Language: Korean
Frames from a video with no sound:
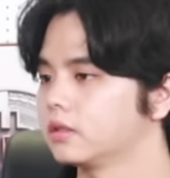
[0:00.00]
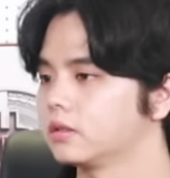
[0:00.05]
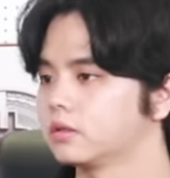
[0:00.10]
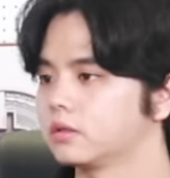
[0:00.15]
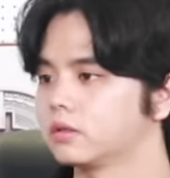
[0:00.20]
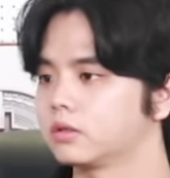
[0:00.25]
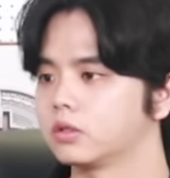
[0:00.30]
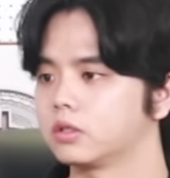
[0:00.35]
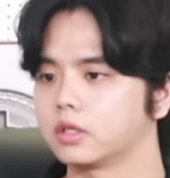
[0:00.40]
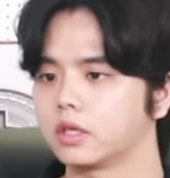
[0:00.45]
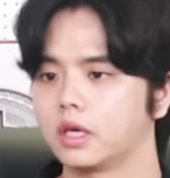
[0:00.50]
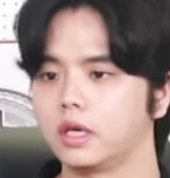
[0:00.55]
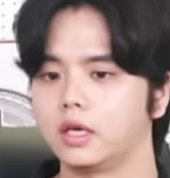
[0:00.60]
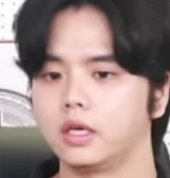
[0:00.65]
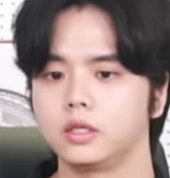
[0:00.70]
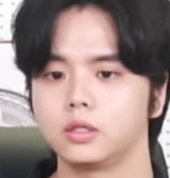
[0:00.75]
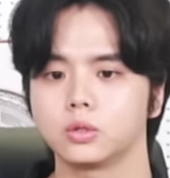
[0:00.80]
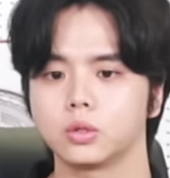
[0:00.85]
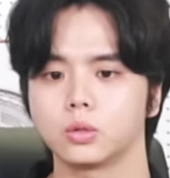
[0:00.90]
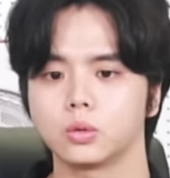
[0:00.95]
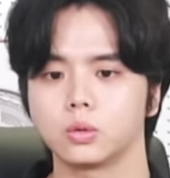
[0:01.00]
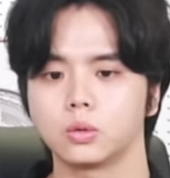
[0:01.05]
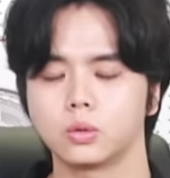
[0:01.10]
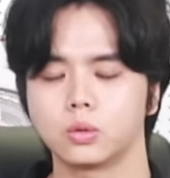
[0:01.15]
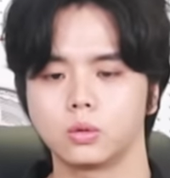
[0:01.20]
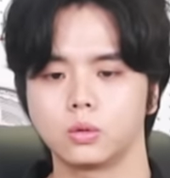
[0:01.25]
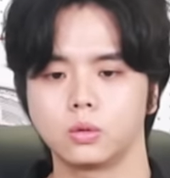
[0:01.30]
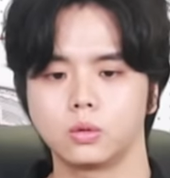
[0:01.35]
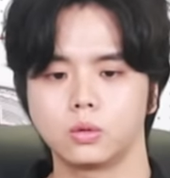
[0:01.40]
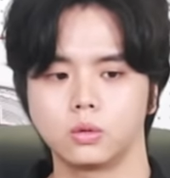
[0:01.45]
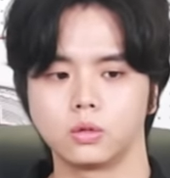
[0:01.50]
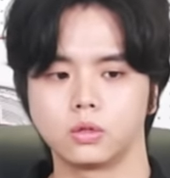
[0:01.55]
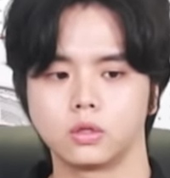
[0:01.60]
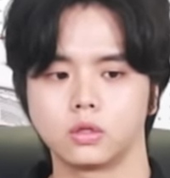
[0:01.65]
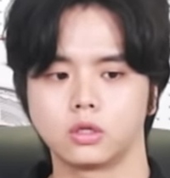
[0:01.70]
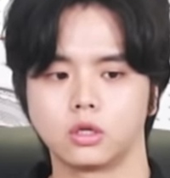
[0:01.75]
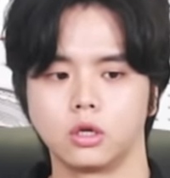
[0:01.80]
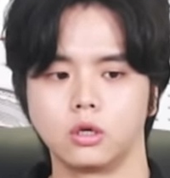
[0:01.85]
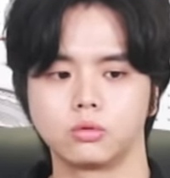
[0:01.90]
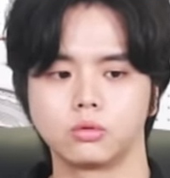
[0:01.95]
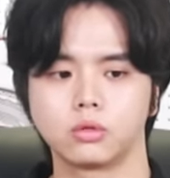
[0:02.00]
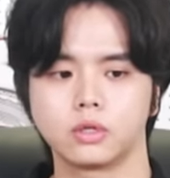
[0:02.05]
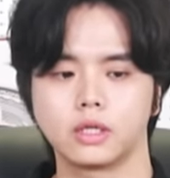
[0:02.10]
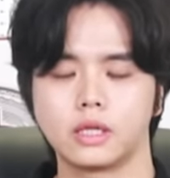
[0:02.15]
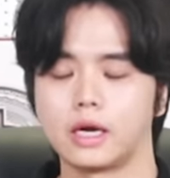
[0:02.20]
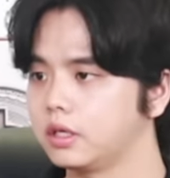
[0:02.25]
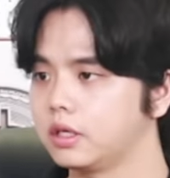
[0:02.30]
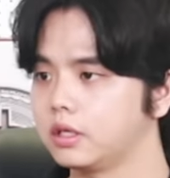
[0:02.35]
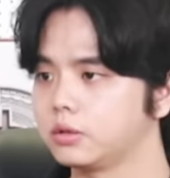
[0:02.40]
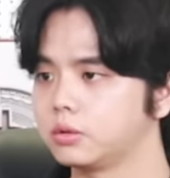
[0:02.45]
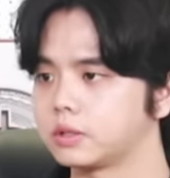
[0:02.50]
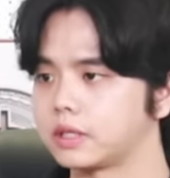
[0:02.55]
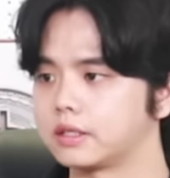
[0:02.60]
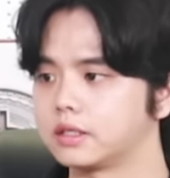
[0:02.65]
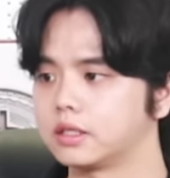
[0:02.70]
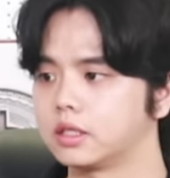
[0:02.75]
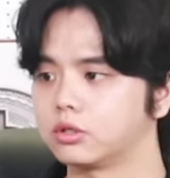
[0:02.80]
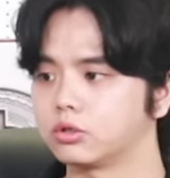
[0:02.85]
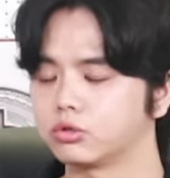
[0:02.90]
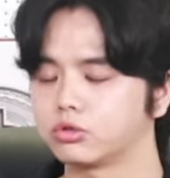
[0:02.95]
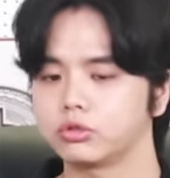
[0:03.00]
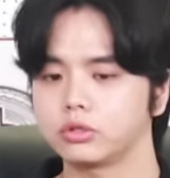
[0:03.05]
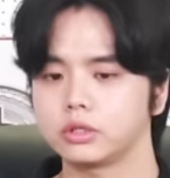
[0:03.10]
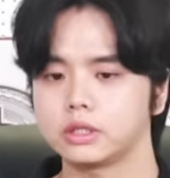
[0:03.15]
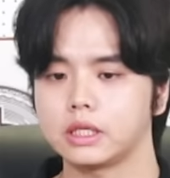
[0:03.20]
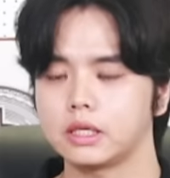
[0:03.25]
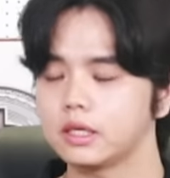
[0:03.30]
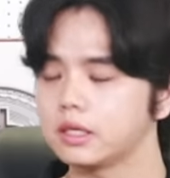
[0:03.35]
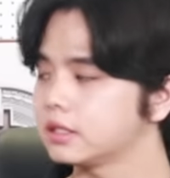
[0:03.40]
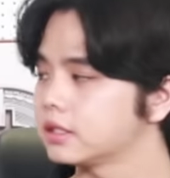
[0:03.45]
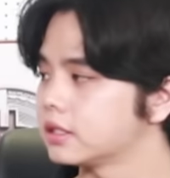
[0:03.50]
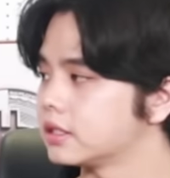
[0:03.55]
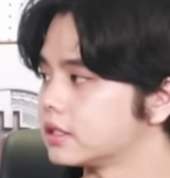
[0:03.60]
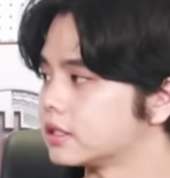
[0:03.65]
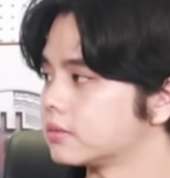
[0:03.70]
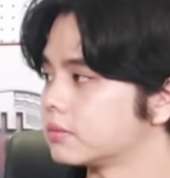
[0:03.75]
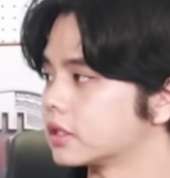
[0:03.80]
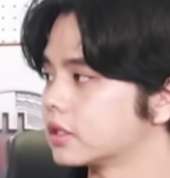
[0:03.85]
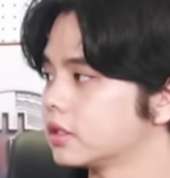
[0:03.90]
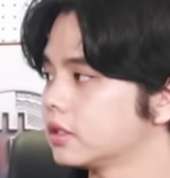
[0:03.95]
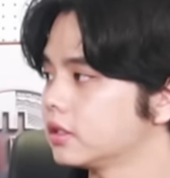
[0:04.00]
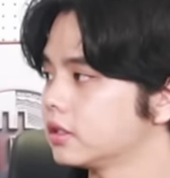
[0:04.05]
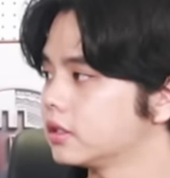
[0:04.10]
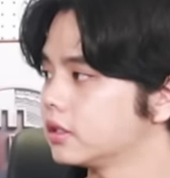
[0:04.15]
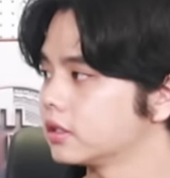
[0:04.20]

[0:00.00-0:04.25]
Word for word: 저는 개인적으로 결국엔 RWA 자체도 투자하지 않습니까?